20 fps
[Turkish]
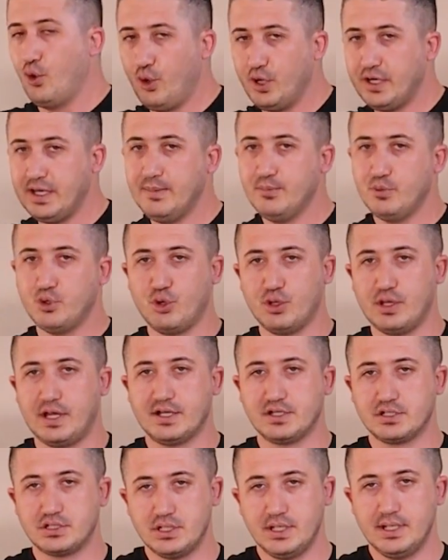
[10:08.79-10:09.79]
Önemli
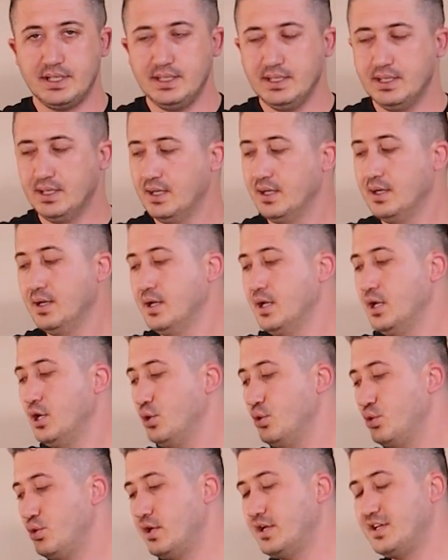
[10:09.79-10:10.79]
olan şey
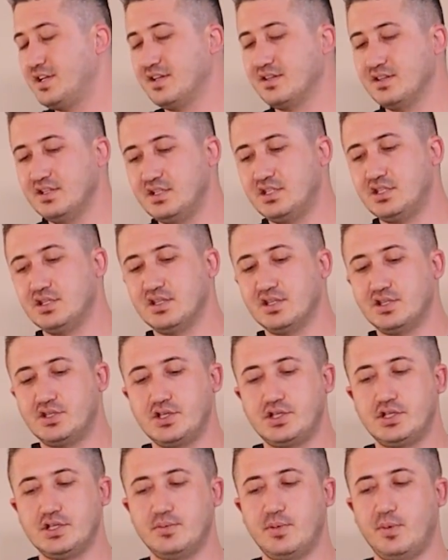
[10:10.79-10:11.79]
üretlenin içinde
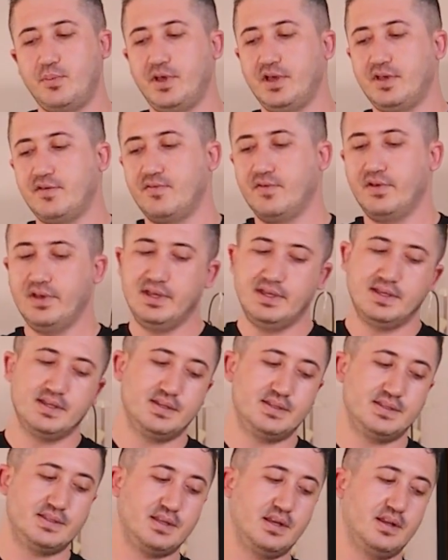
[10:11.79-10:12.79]
şişirmemek ve
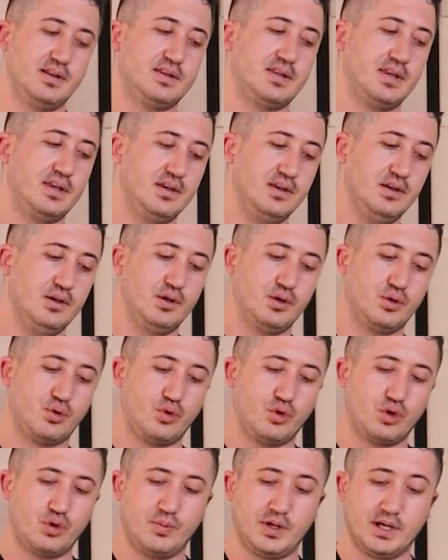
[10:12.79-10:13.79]
steriliteyi
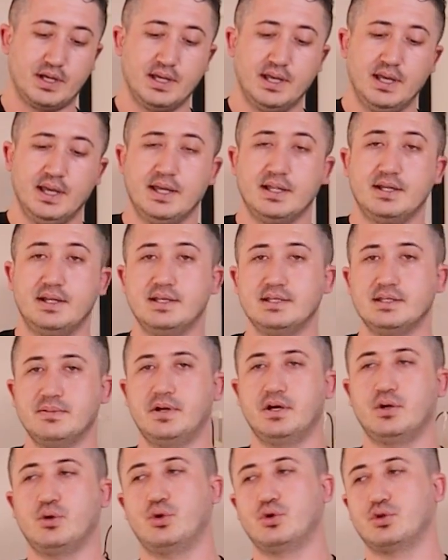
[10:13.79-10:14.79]
korumak. Ne
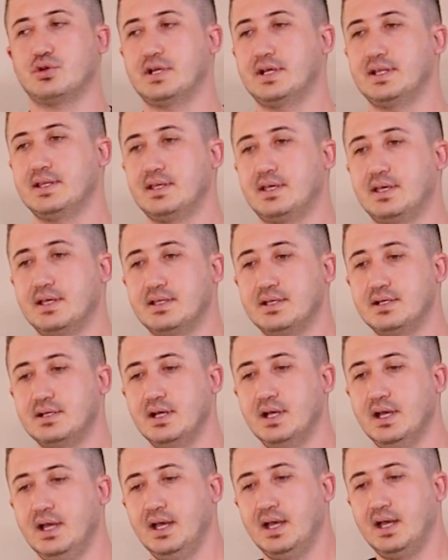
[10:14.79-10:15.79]
zaman
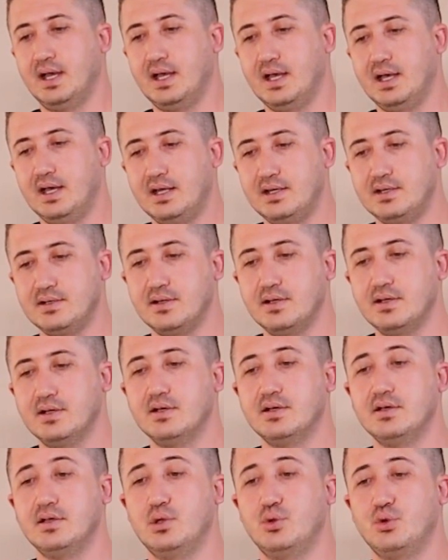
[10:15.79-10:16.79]
kontrendikedir? Eğer
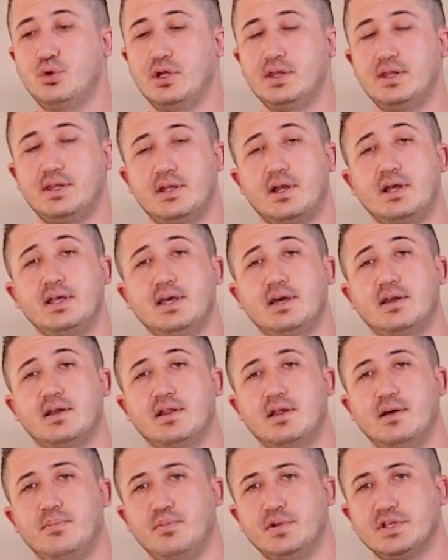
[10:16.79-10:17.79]
e, üretra
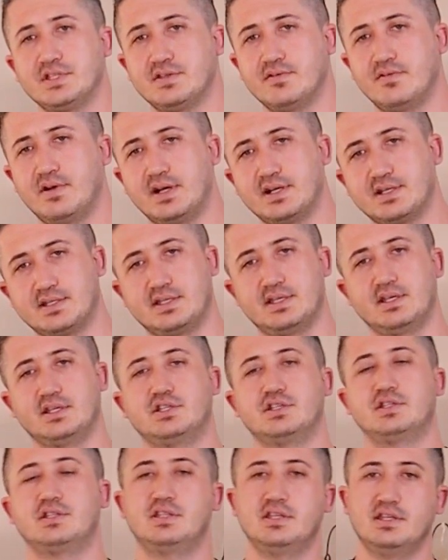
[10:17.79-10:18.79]
yaralanması
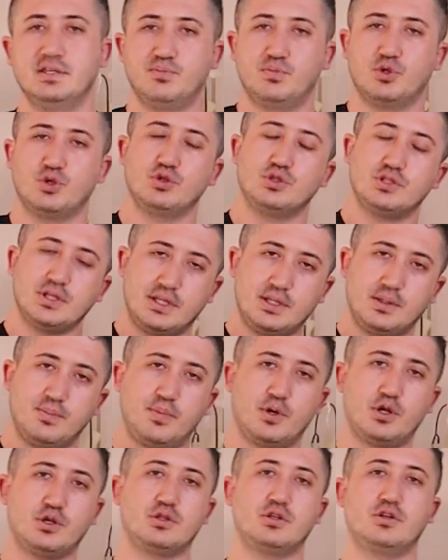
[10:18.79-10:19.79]
varsa, ciddi prostat
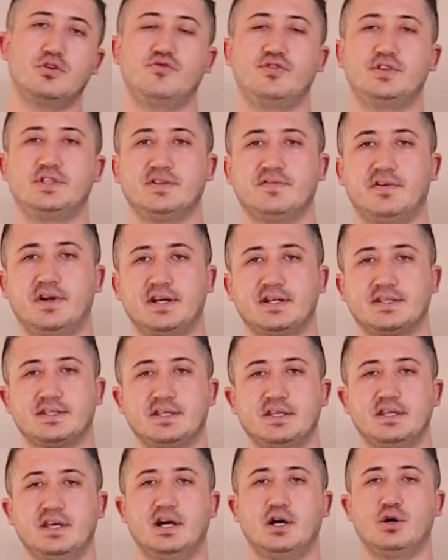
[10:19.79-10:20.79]
hipertrofisi
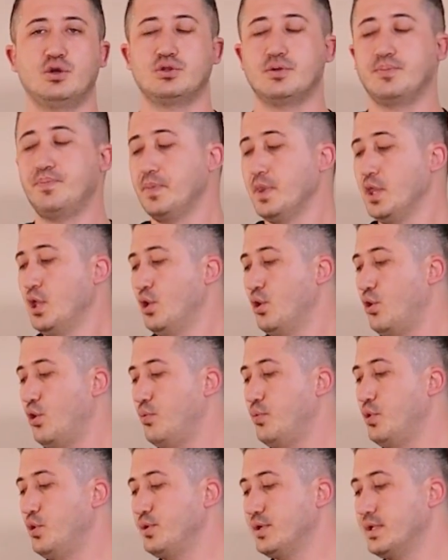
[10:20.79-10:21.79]
varsa yahut
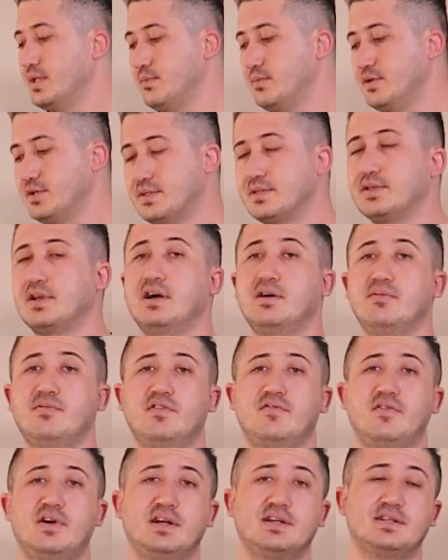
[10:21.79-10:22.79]
o bölgede bir
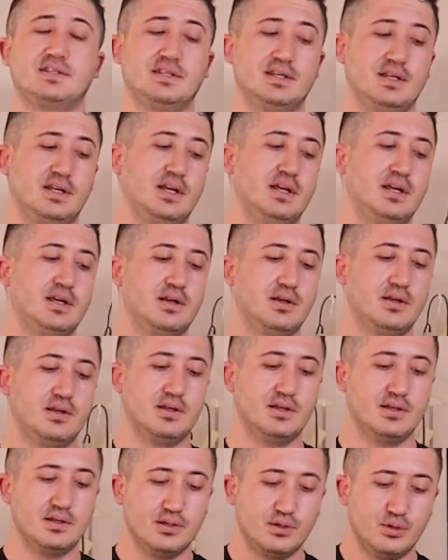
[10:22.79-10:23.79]
travma varsa
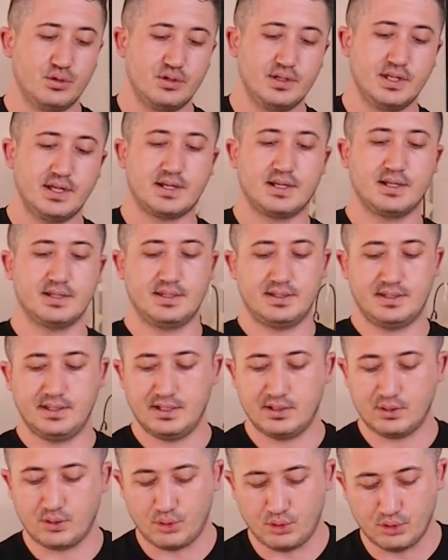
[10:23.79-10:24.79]
e, üriner
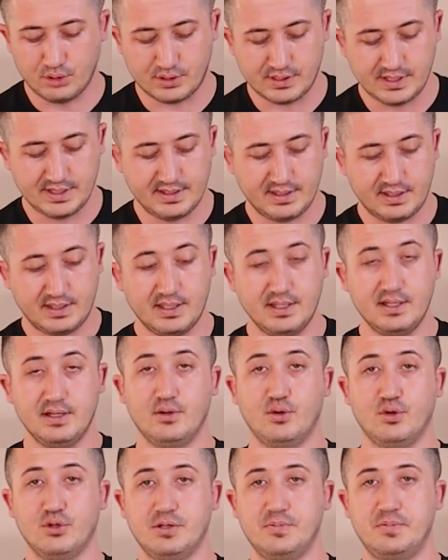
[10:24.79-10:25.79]
kateter
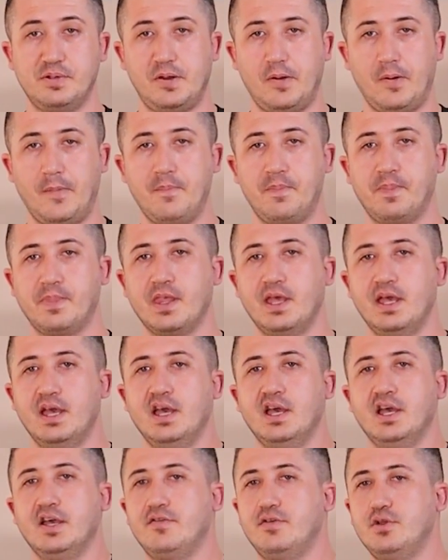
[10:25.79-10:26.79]
kontrendike olabiliyor.
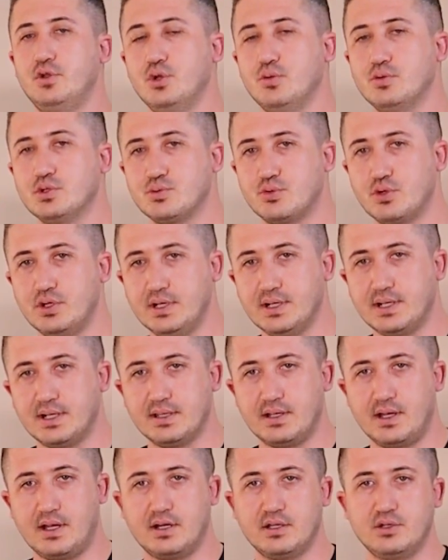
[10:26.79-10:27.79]
Videomuz buraya
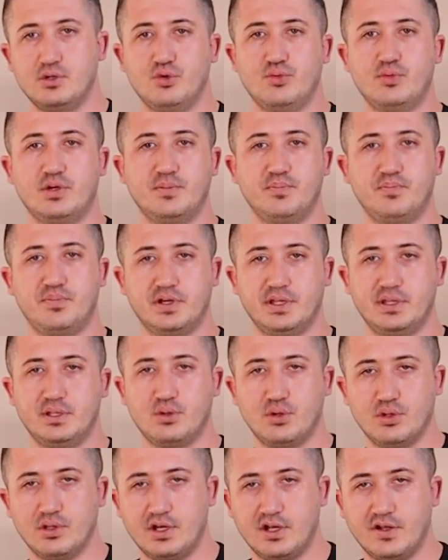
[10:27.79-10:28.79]
kadardı. Umarım
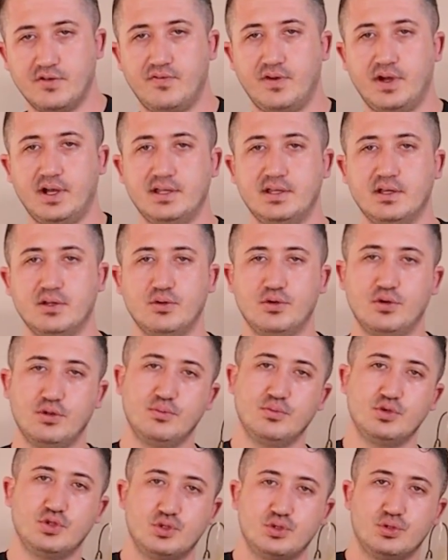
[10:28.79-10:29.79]
pratik olarak faydalı
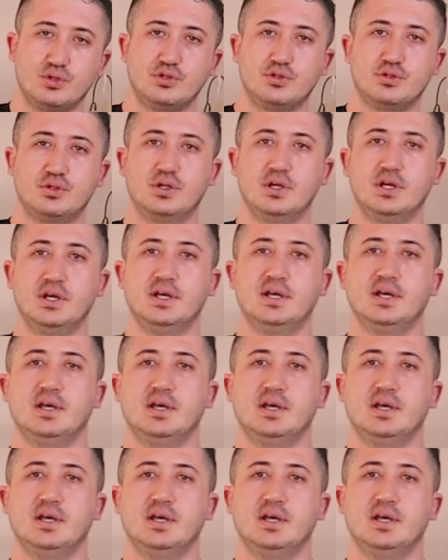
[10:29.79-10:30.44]
olmuştur.